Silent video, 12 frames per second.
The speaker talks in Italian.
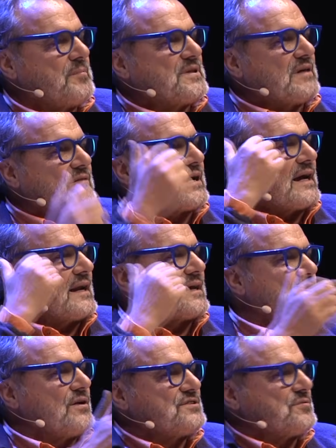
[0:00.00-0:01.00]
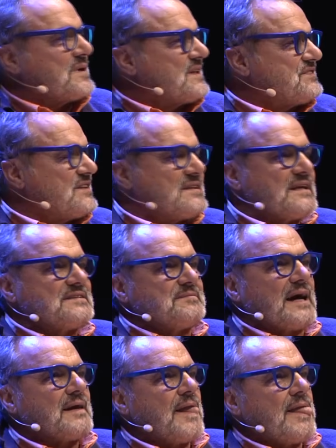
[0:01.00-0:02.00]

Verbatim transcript: abitavo a Carnegie, la 57esima,